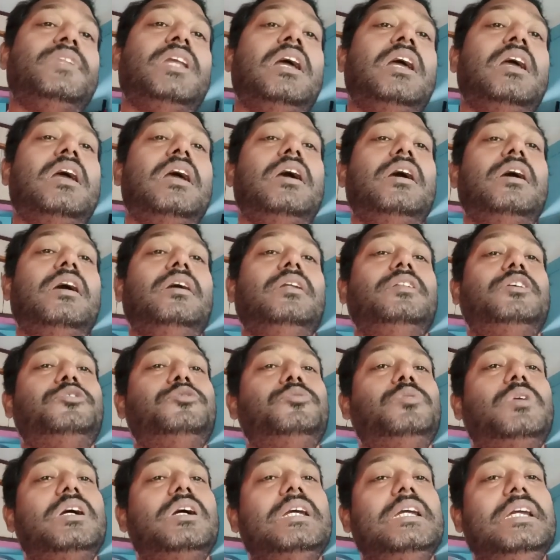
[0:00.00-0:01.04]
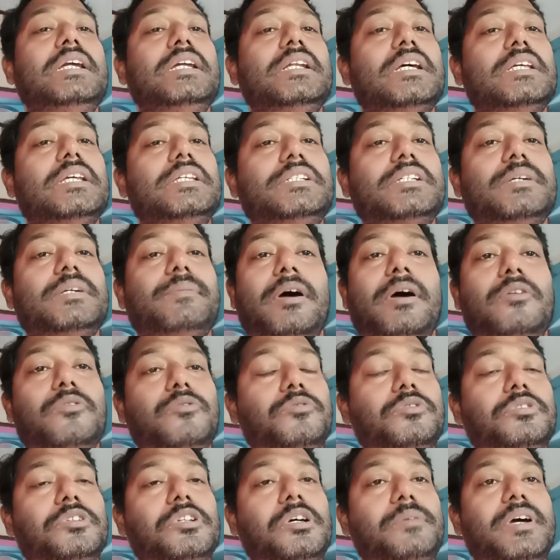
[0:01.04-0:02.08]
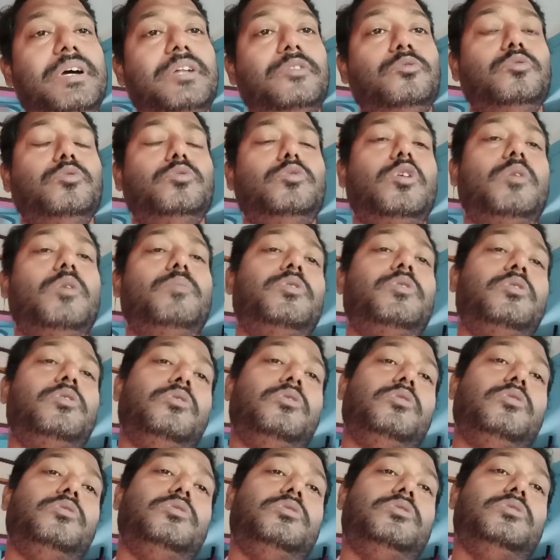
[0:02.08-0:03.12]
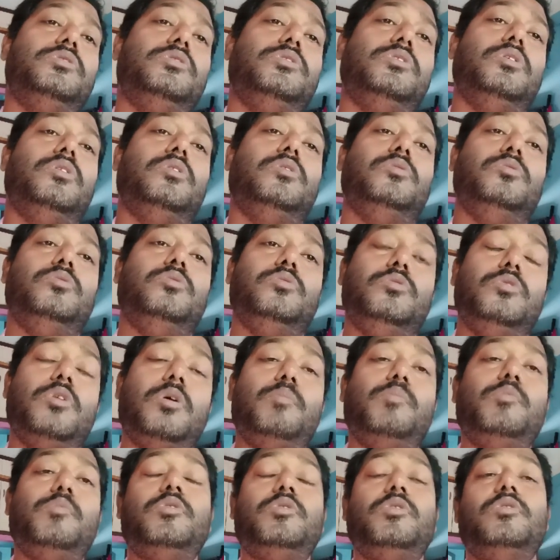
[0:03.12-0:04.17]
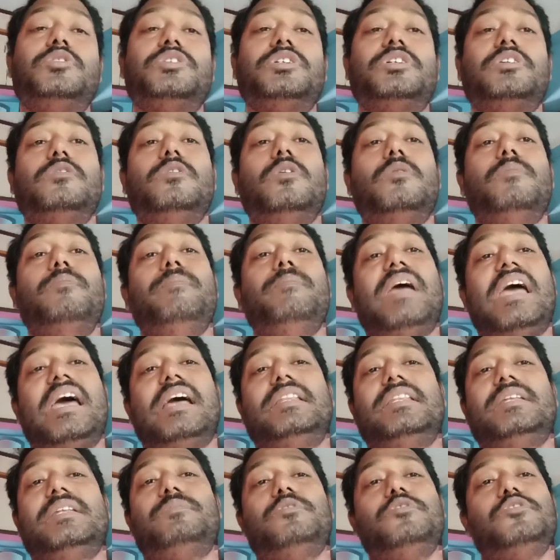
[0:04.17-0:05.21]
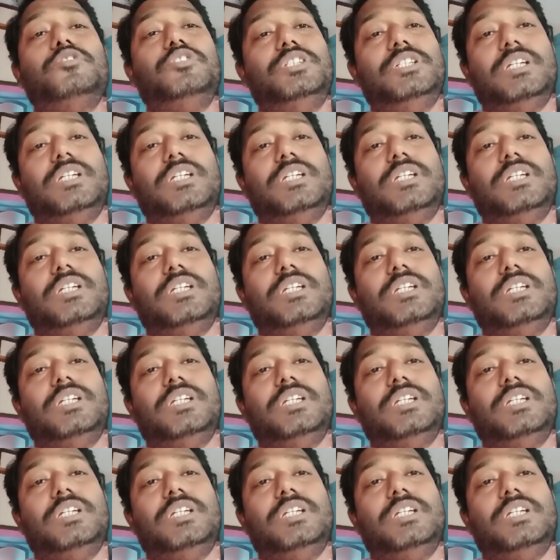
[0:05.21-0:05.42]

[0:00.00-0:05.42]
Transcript: তা সুতরাং ইংরাজিটা ভালো করতে হবে আর দু নম্বর হলো দু নম্বর হলো সেটা হলো ম্যাথ এবং জিআই